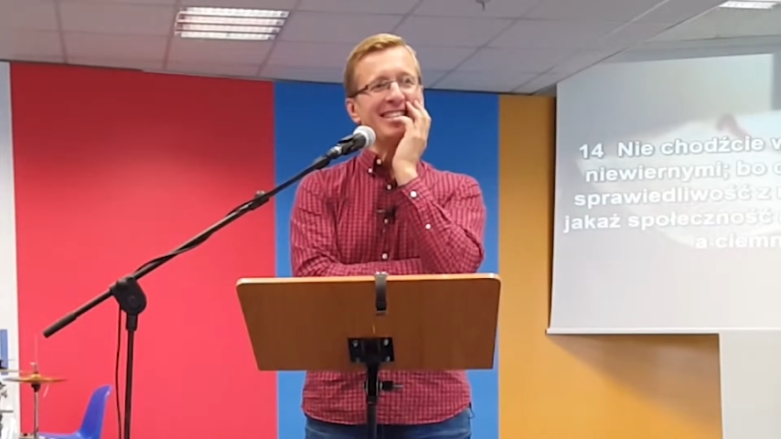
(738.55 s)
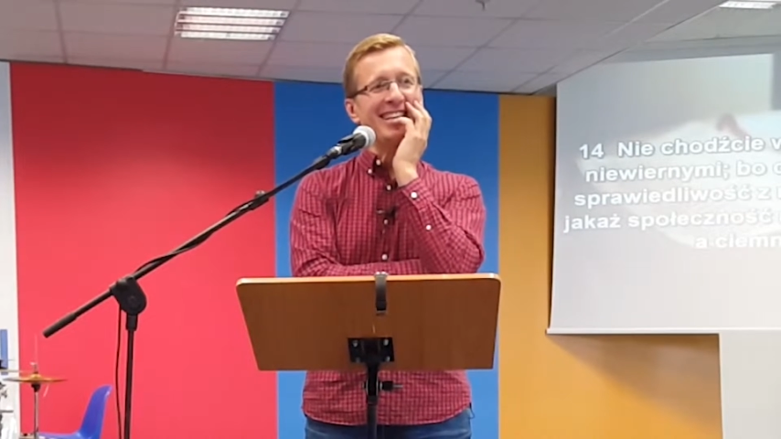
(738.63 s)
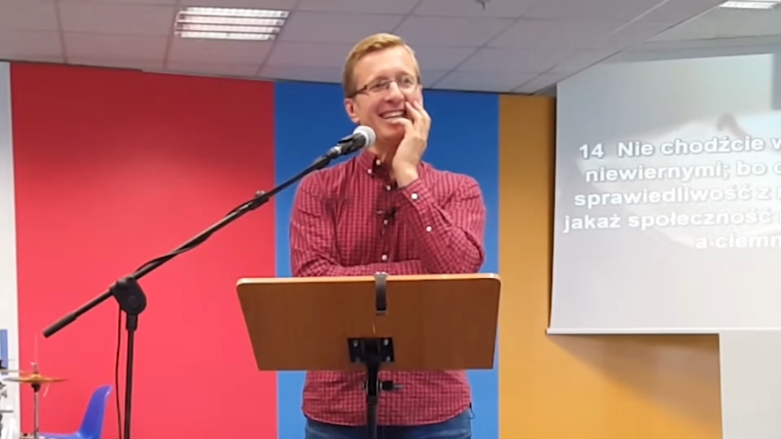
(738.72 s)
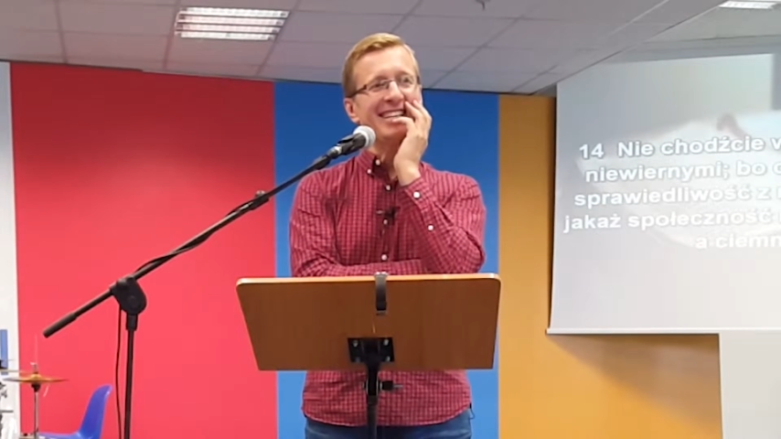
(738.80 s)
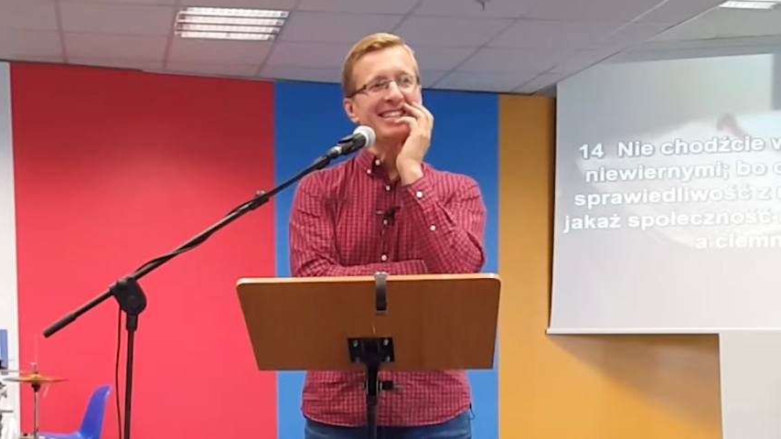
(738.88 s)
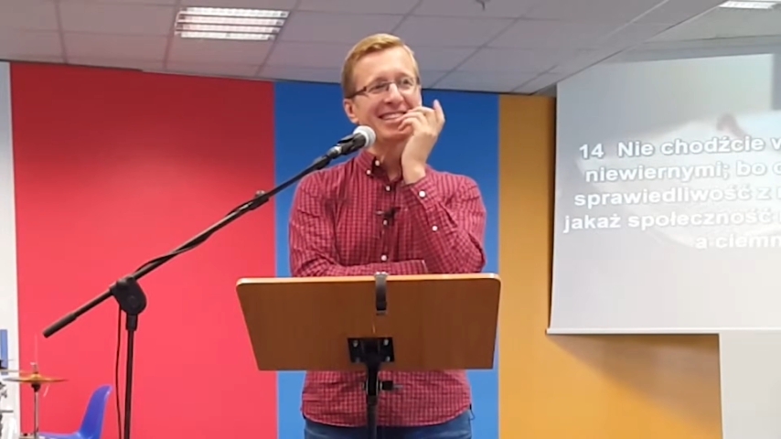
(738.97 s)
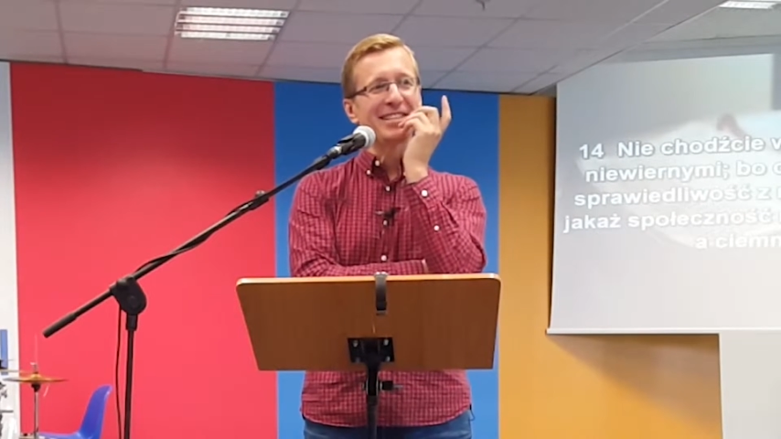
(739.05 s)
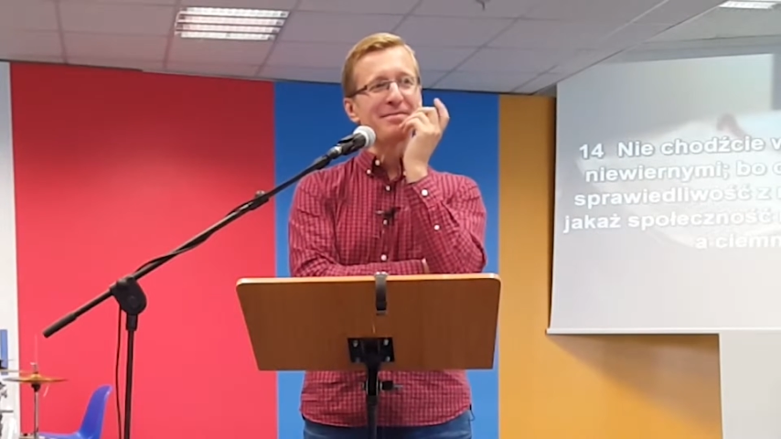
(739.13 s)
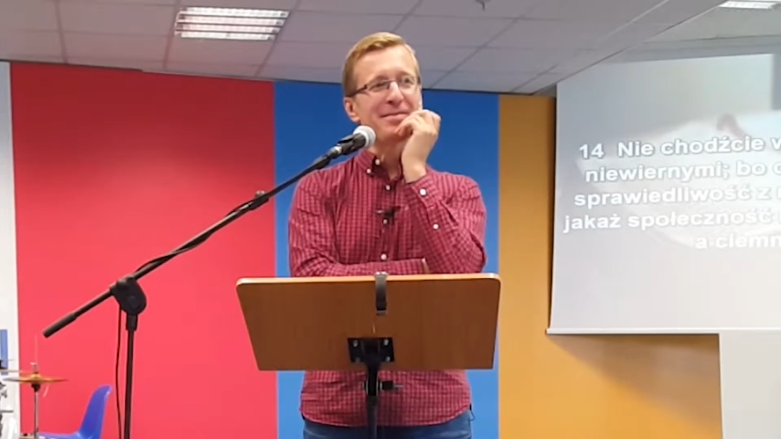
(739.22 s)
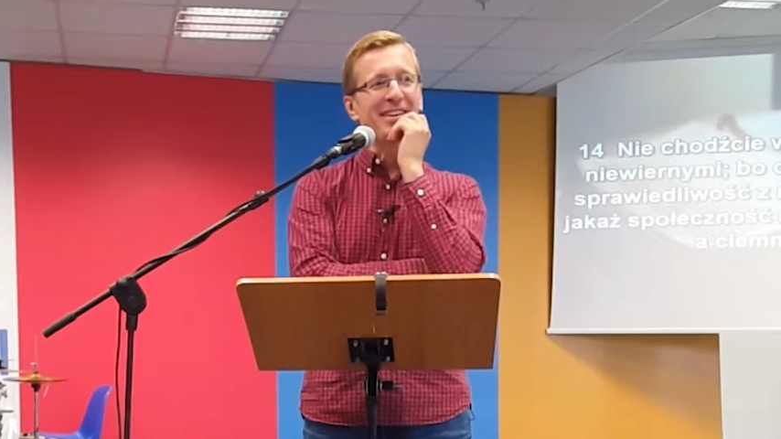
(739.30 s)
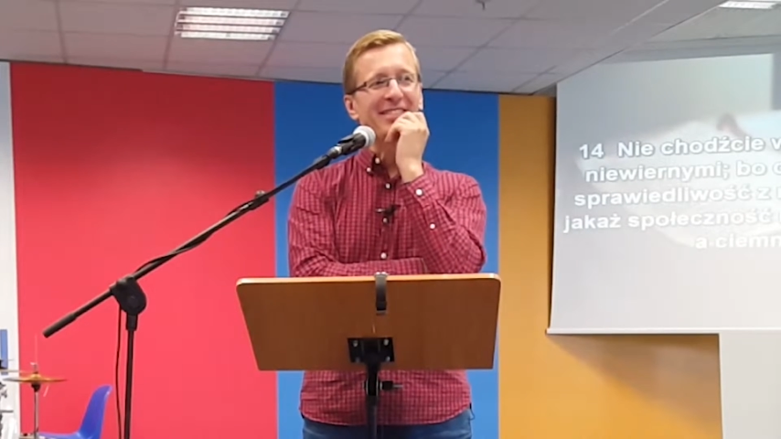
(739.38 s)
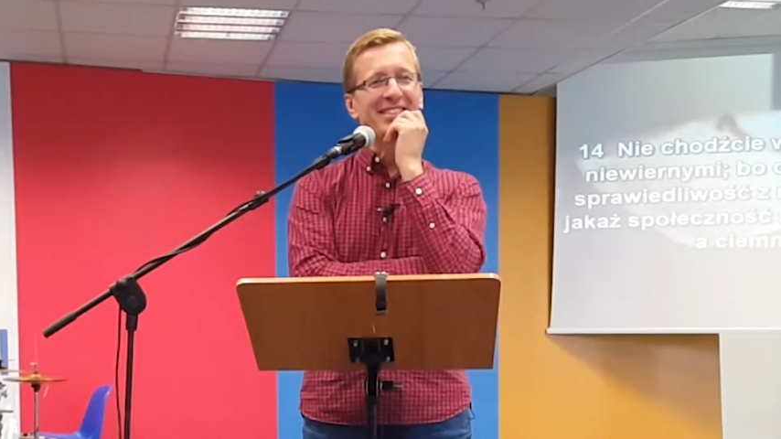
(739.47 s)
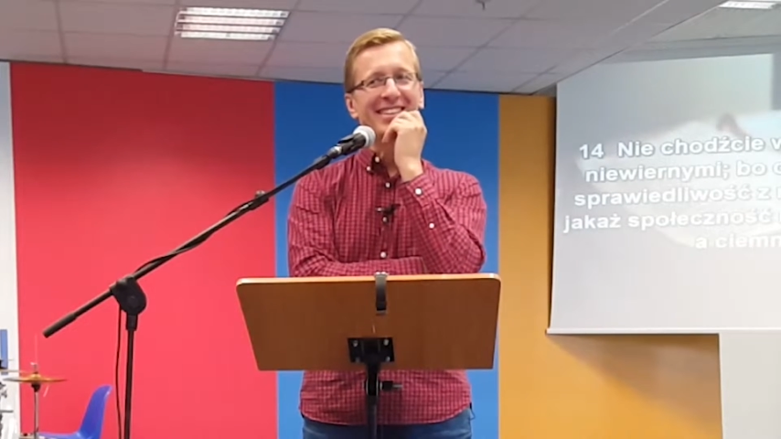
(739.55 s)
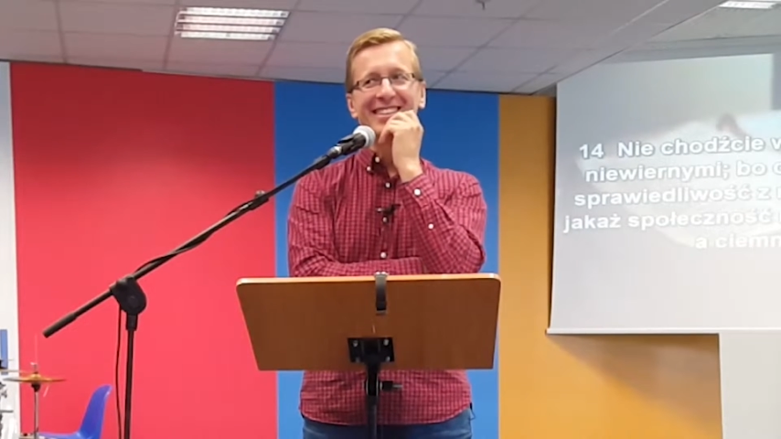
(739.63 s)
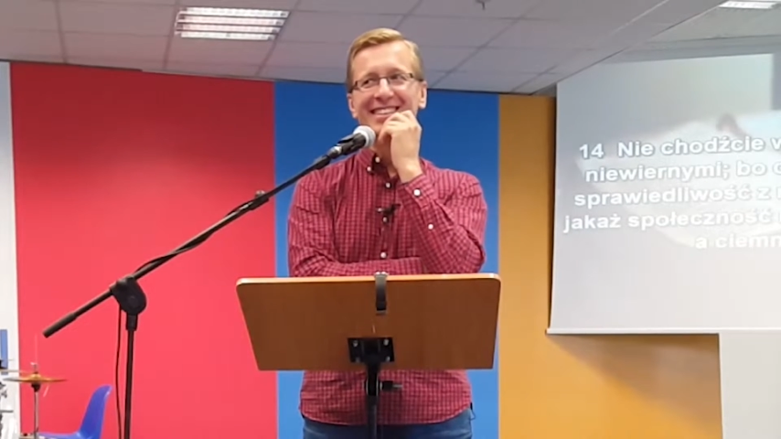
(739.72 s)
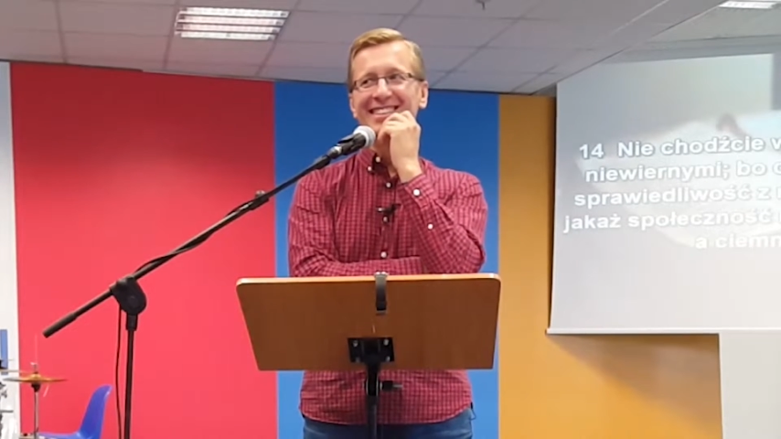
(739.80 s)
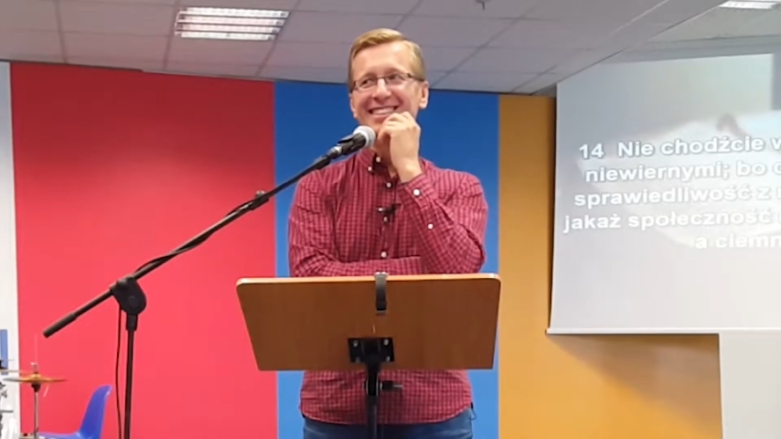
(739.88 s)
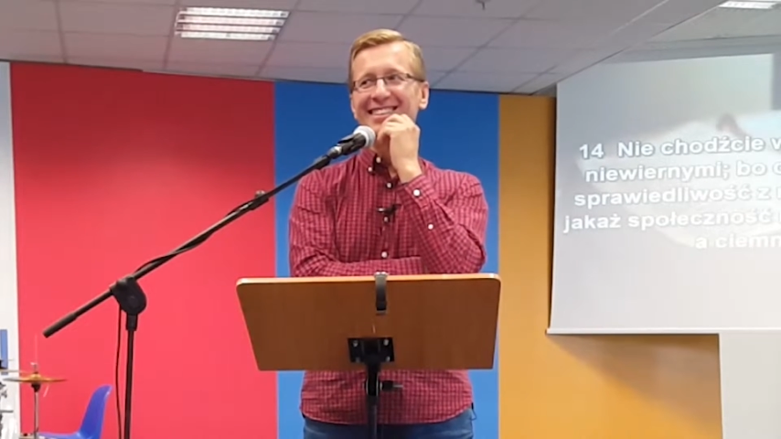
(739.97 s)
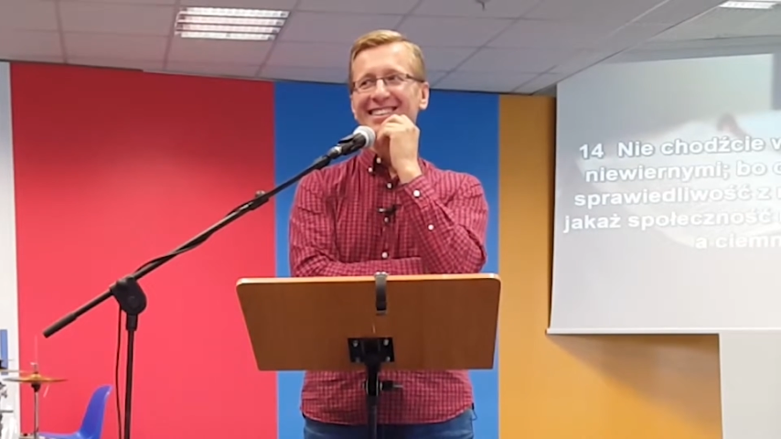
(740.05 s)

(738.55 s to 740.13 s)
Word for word: strategię tak naprawdę.